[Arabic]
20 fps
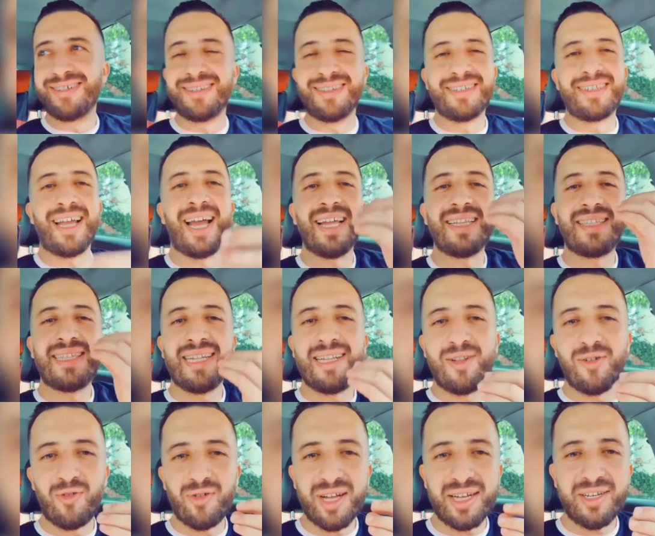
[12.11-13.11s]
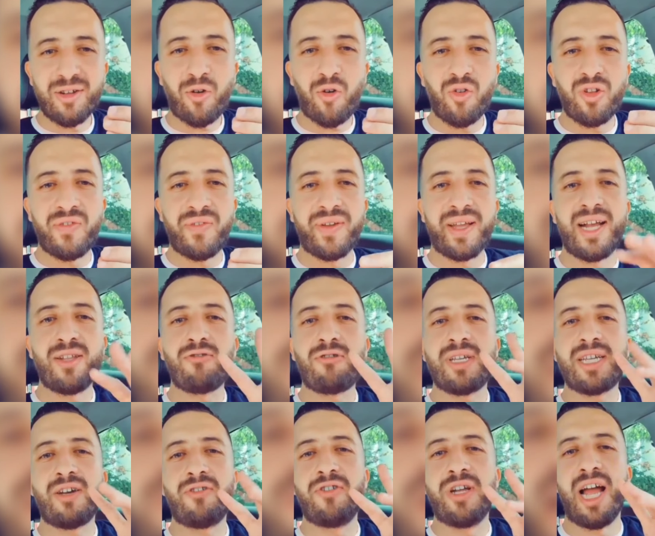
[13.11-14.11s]
التحدي الاولاني قلت فيه هذوك
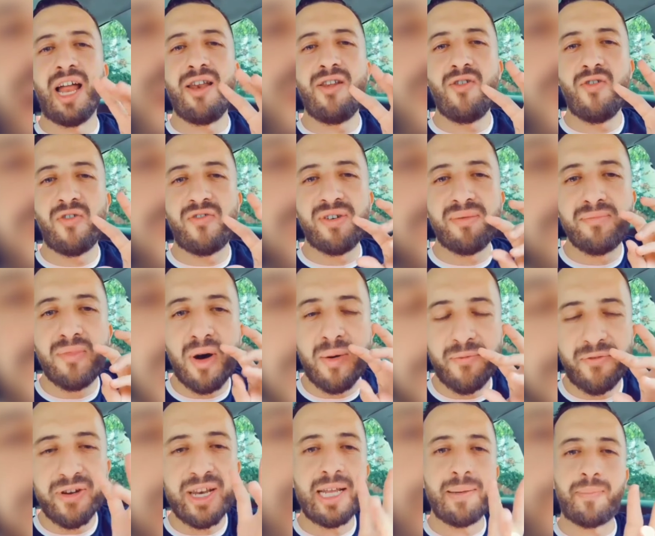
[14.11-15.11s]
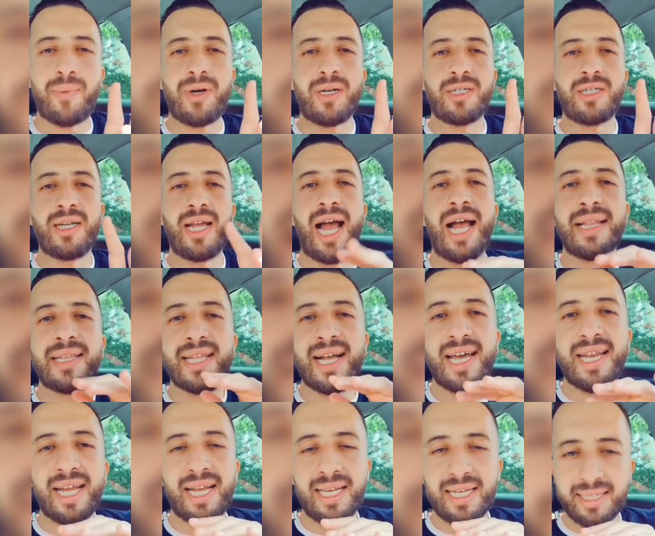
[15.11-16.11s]
كانوا يحلوا فمهم في لي باج عن
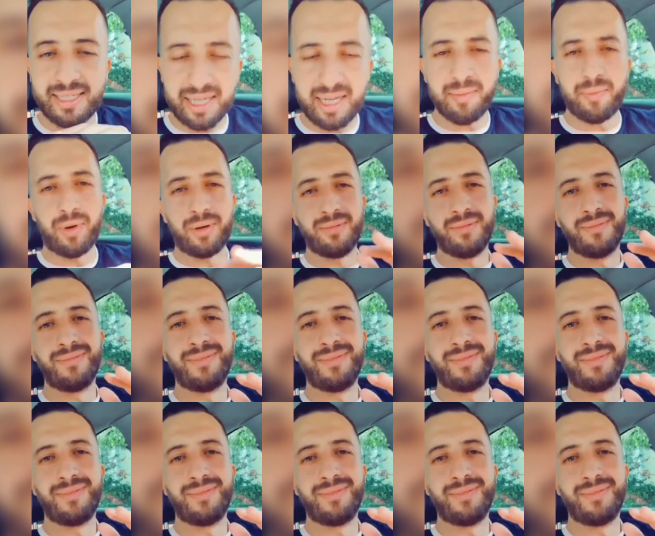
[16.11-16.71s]
طريق الكتيبه